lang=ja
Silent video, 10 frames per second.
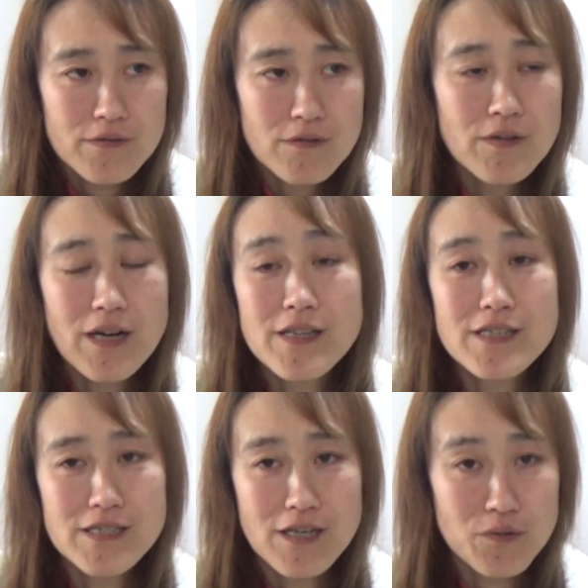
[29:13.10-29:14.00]
て言ったら
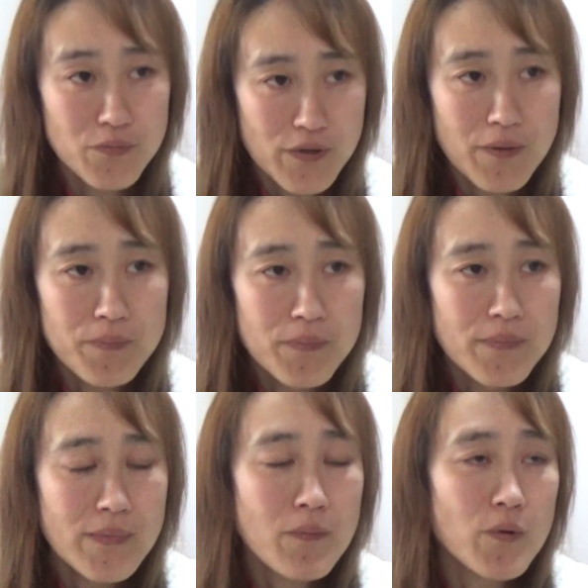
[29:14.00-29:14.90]
悲しいけどもね
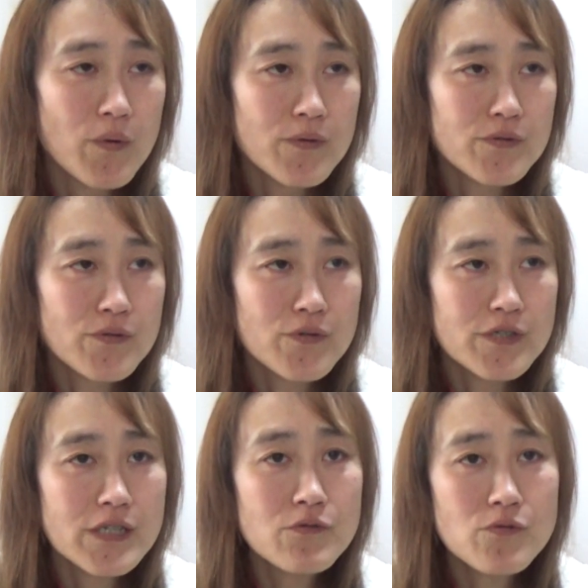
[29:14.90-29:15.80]
でもその
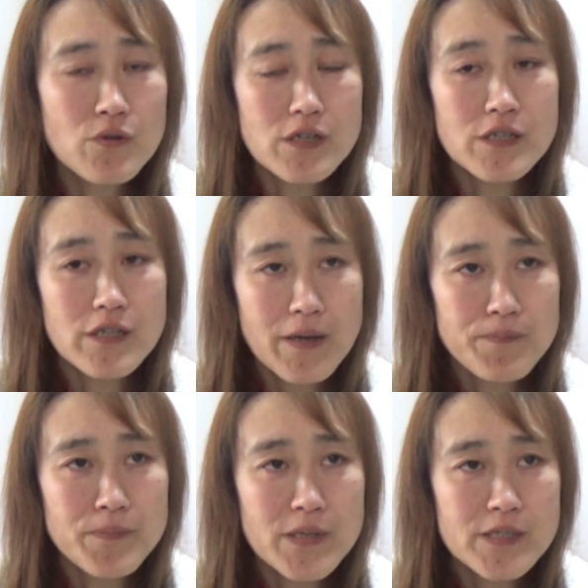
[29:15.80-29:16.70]
死ぬ時にね
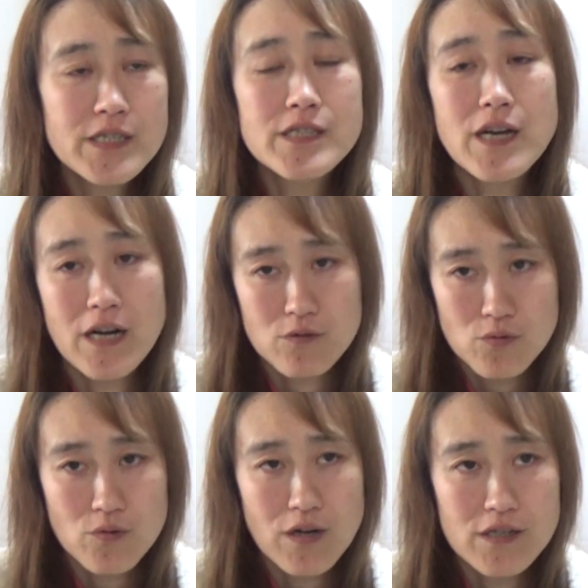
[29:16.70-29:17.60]
死んだ
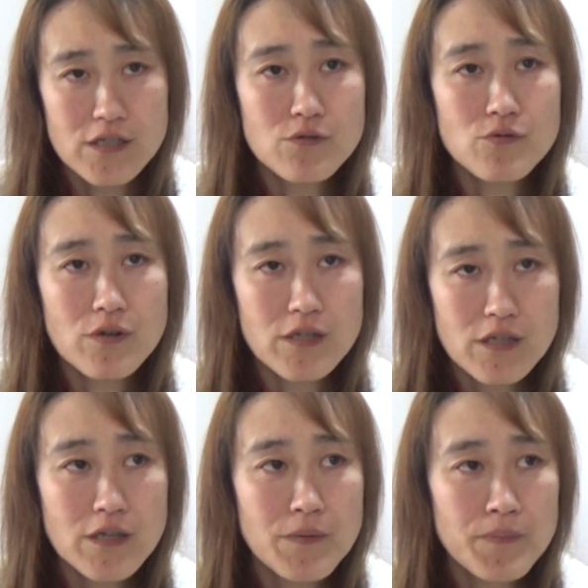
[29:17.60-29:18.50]
後とか死ぬ時
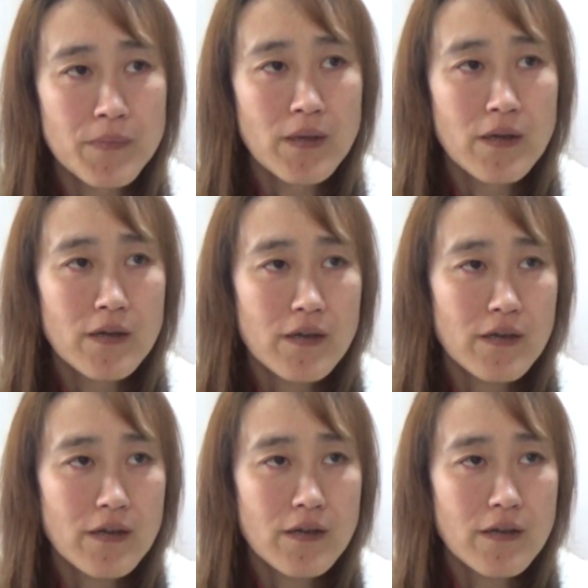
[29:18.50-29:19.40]
に、
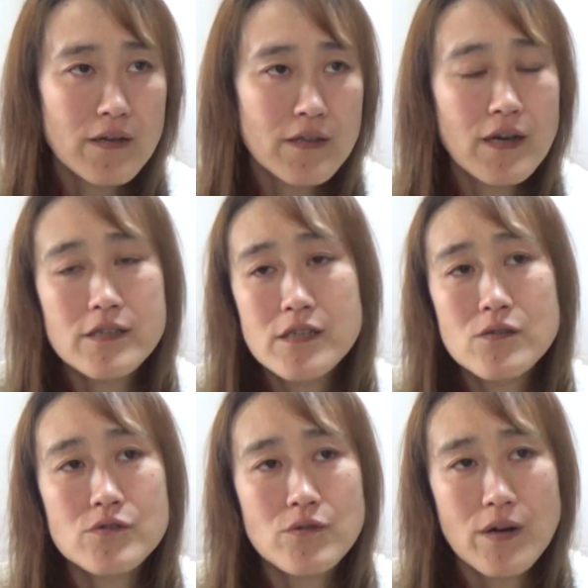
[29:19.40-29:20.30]
えー、何
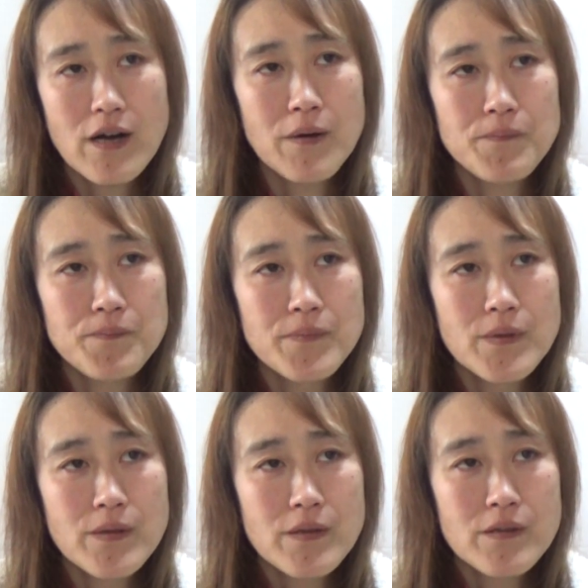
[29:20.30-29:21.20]
人の人が
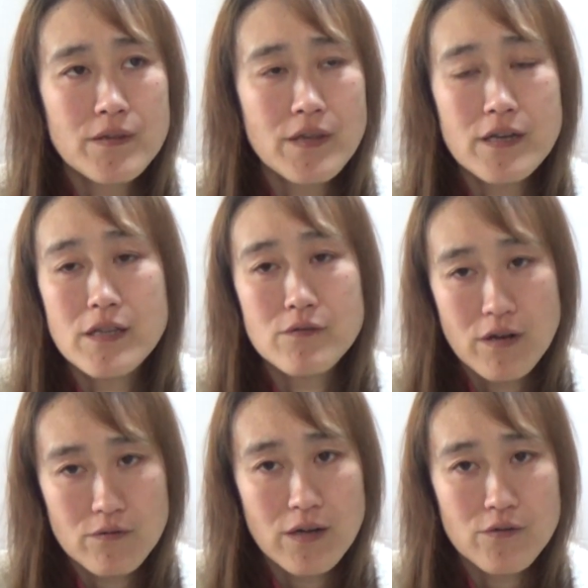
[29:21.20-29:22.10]
泣いてく
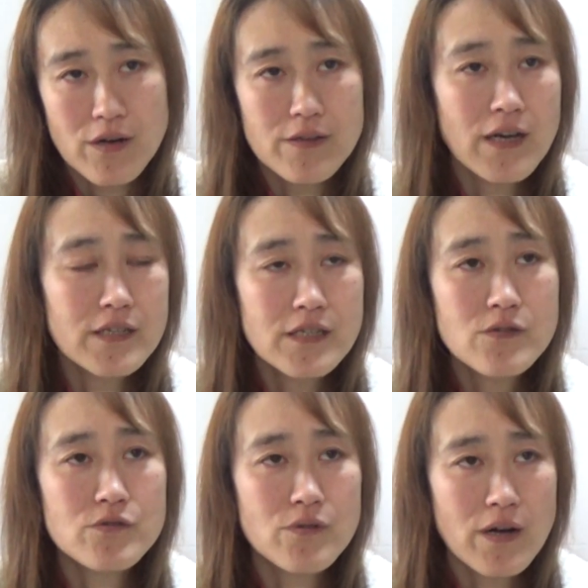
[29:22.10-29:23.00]
れるかとか何
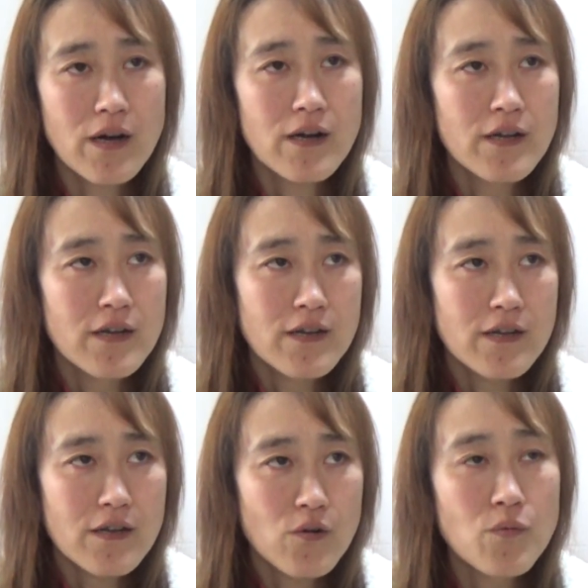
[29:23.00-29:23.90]
人の人が、
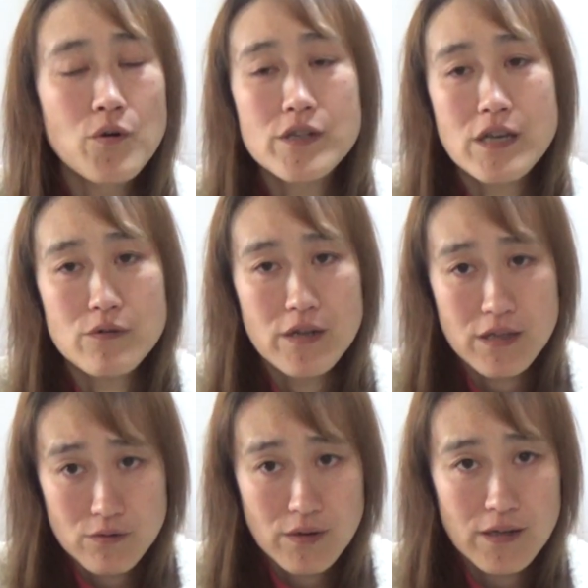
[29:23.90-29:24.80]
えー、覚えてくれ
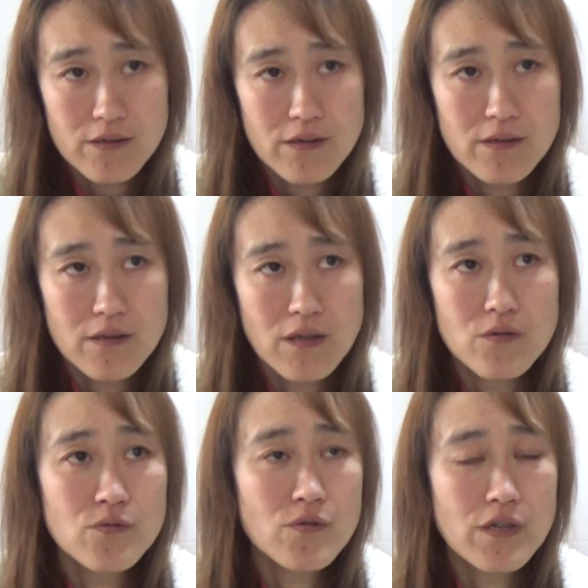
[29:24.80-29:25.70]
てるかって
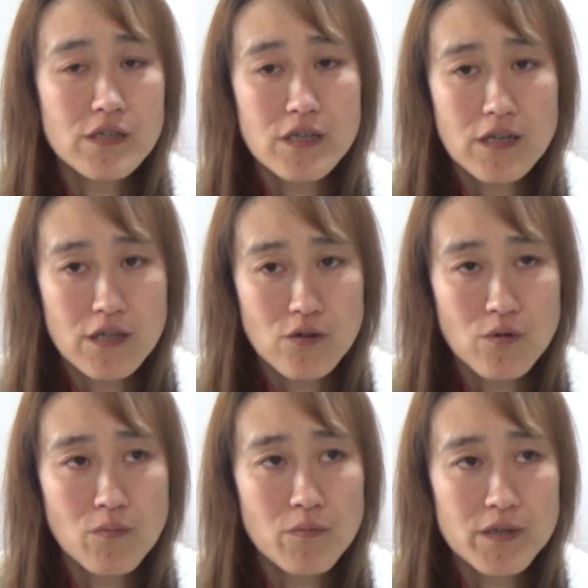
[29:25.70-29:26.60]
いうので人間
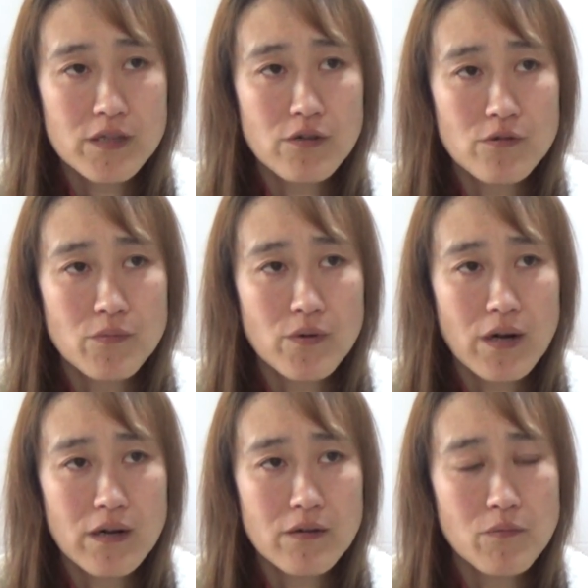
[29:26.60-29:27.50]
の重みっていうのも
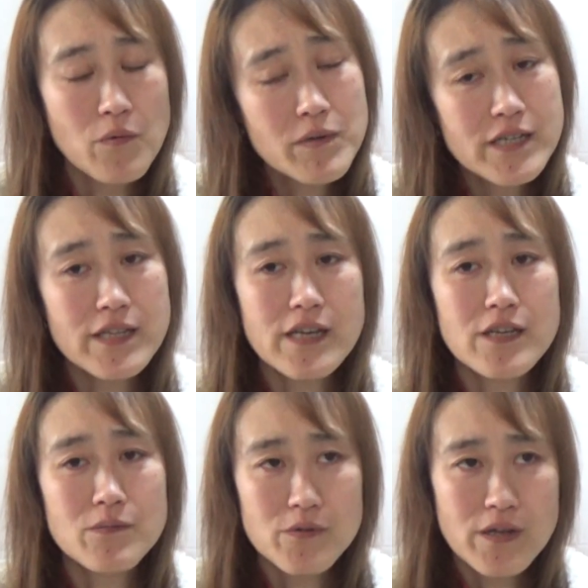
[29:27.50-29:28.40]
重みじゃない
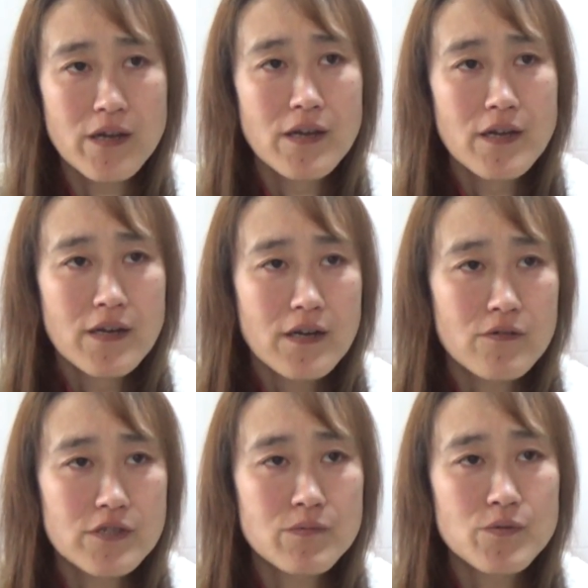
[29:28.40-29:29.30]
けどもね
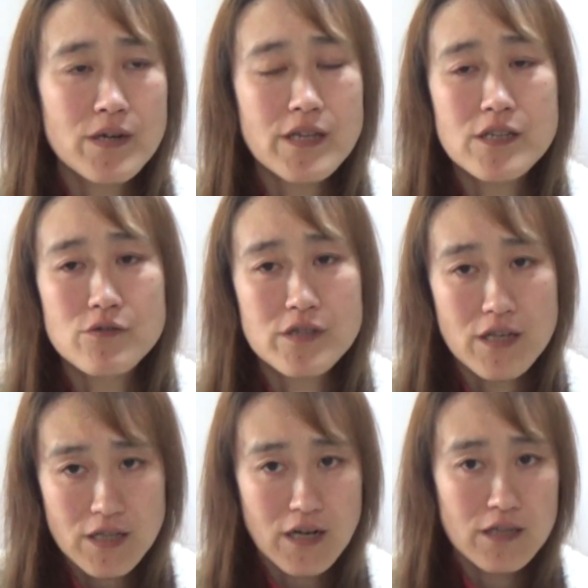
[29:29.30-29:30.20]
自分が何をし
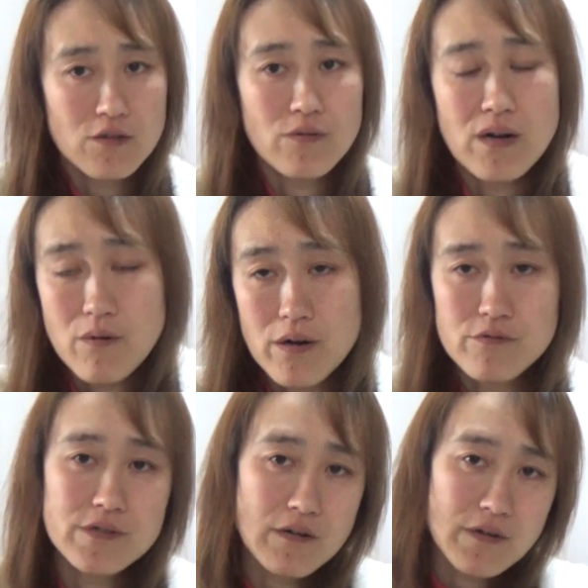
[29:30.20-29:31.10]
てきたかっていうのは変わ
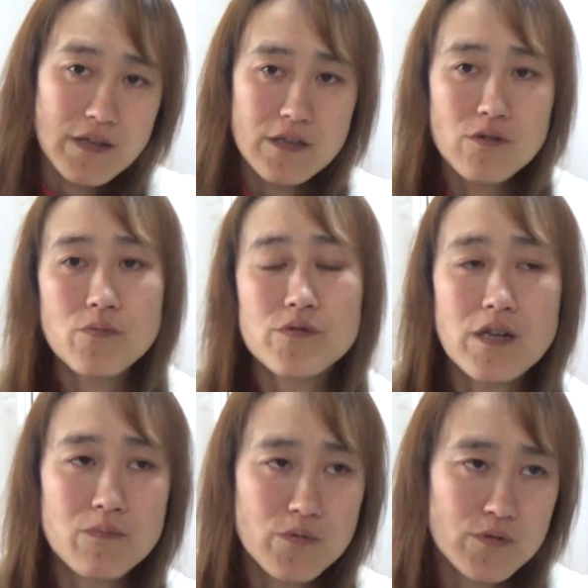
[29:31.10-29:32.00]
るんちゃうかなって思っ
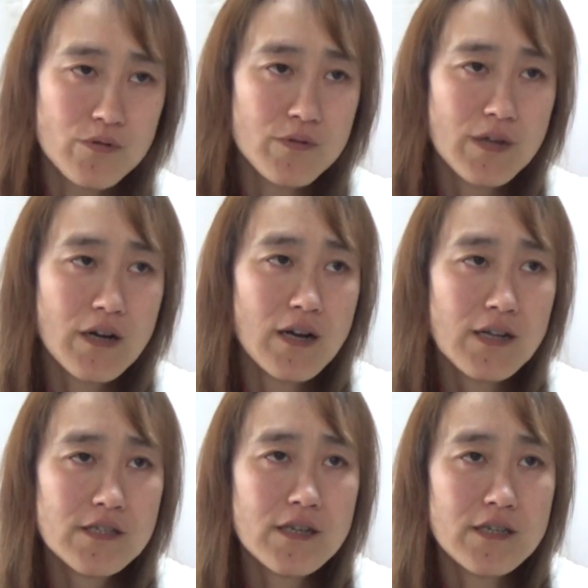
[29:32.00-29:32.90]
たりもするだから
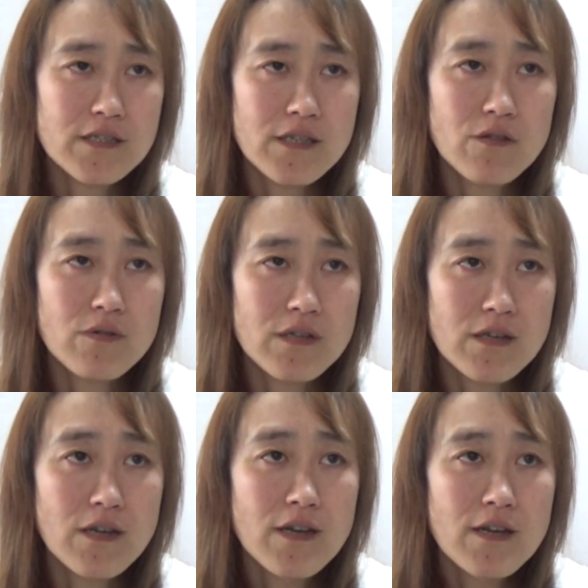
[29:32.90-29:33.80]
あっちゃんが死んだ時
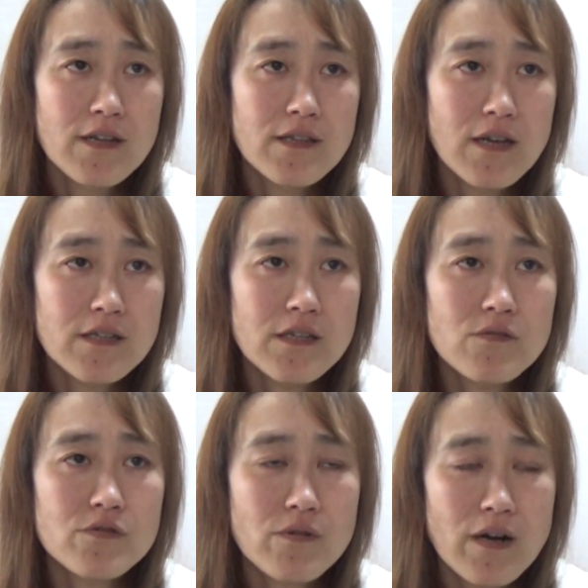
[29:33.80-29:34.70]
に何
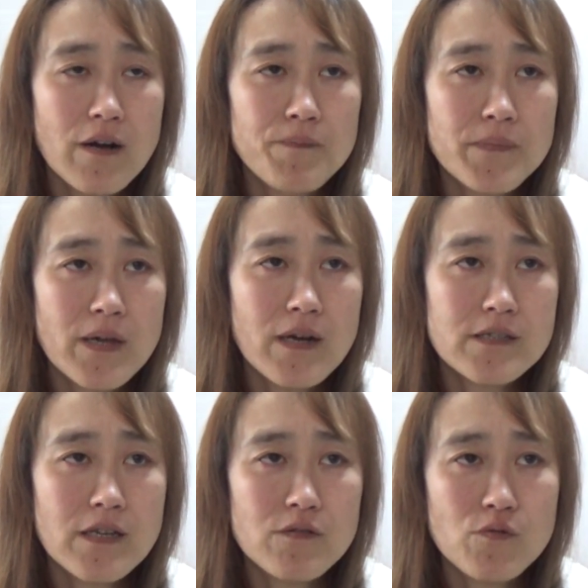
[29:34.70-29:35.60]
人の人が
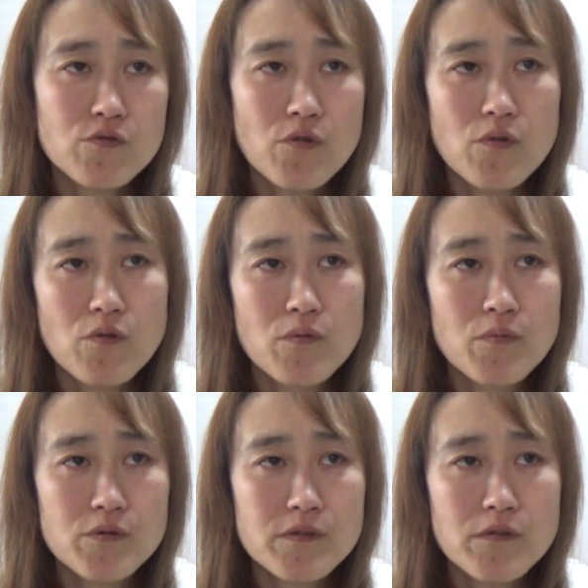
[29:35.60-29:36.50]
あっちゃんのこと
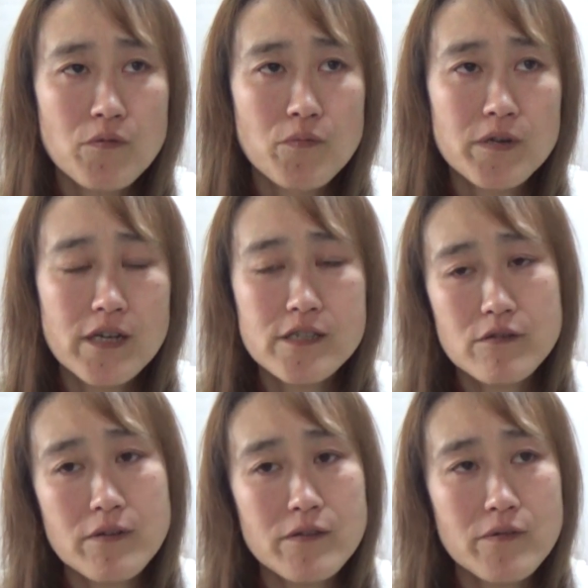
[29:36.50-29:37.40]
を思い出し
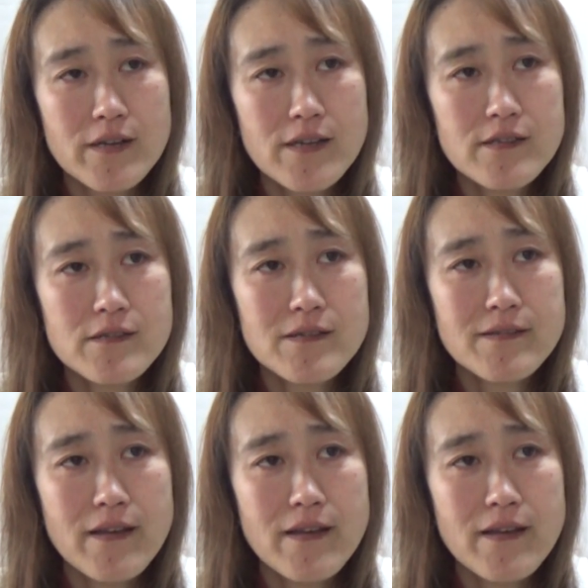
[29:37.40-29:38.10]
てくれるのかなって